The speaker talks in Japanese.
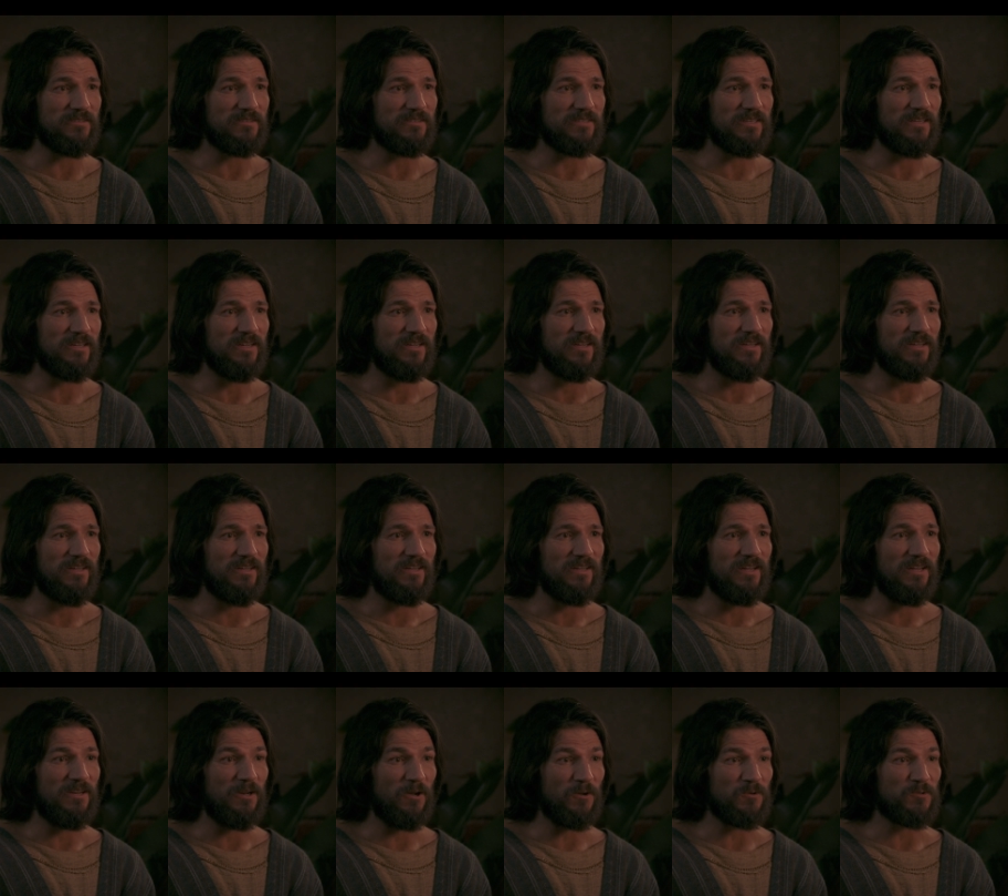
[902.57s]
かせ、
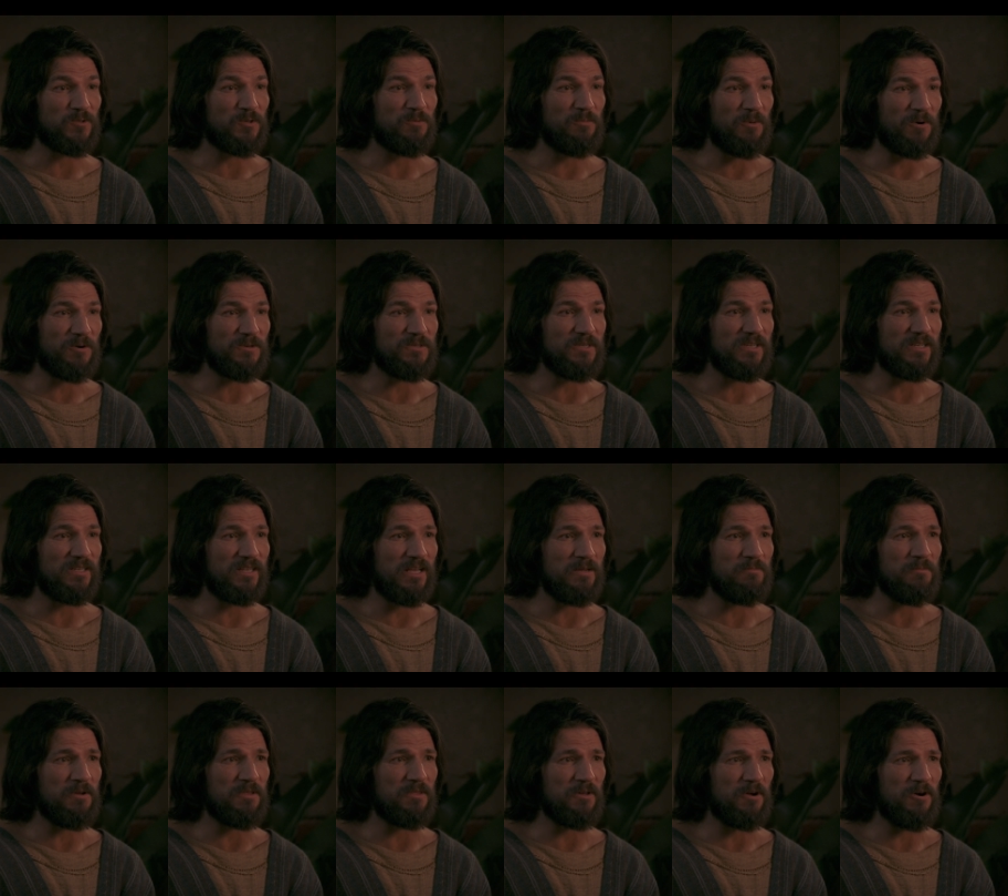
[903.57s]
憐れみは
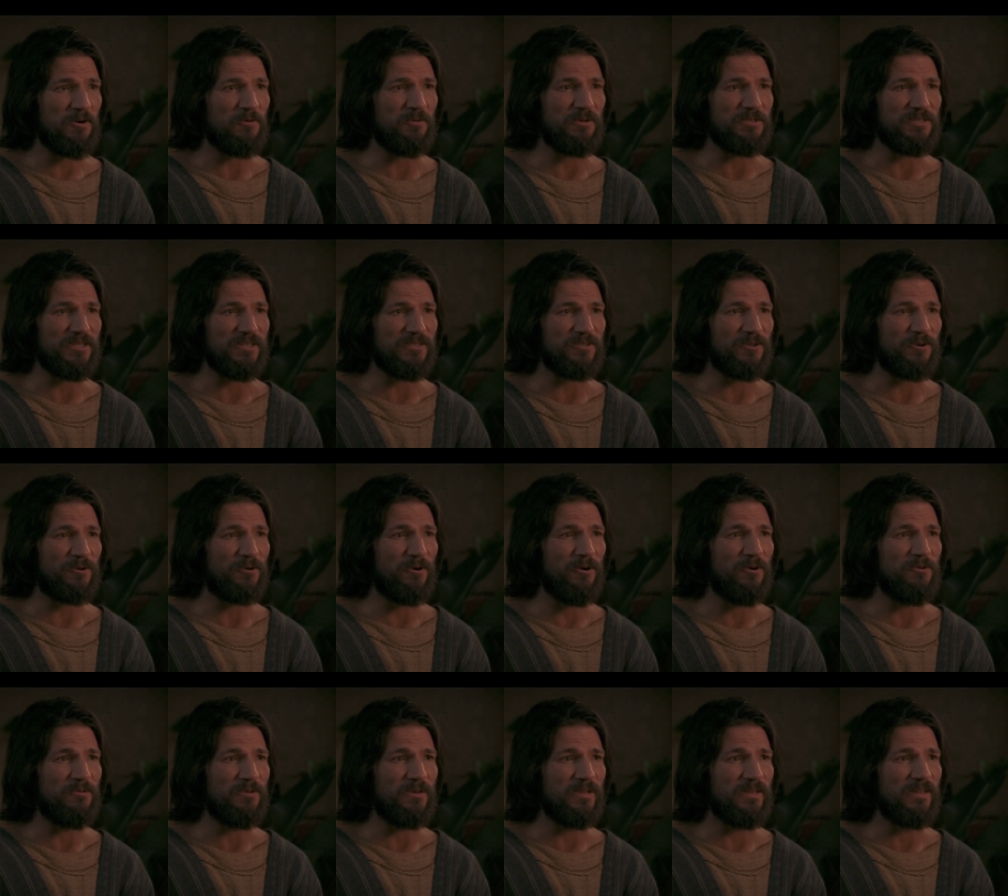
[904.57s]
権利を主張す
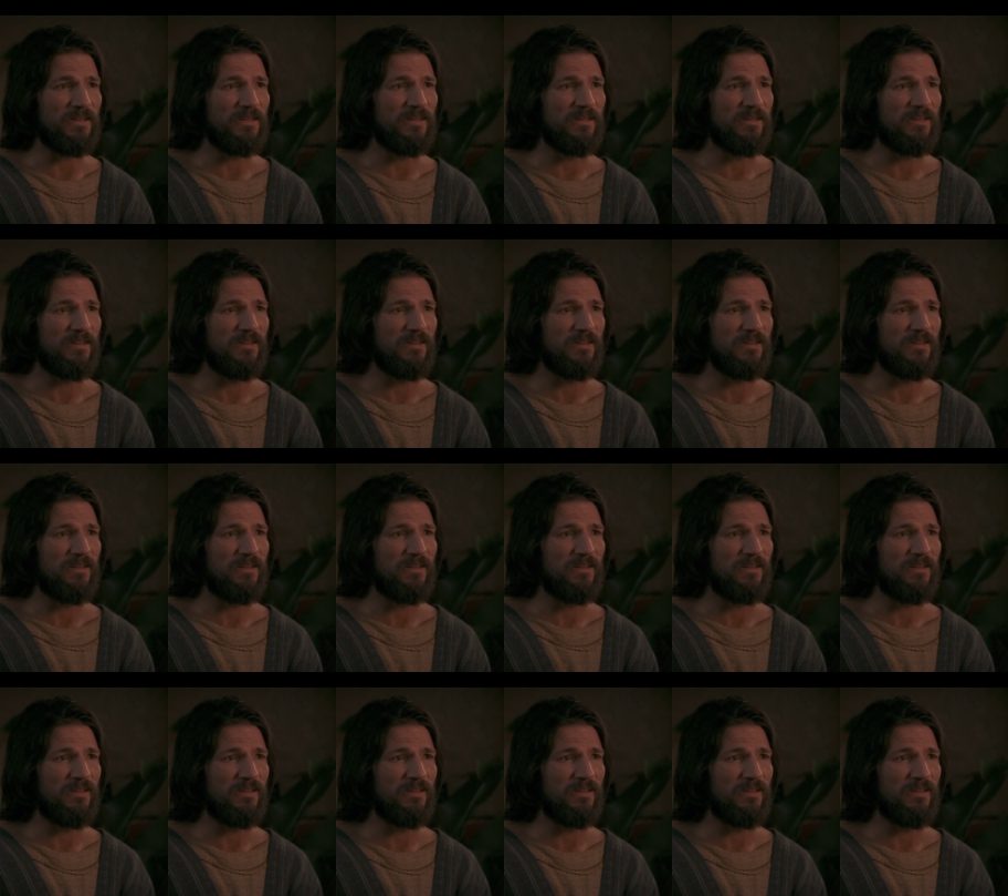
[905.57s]
るので、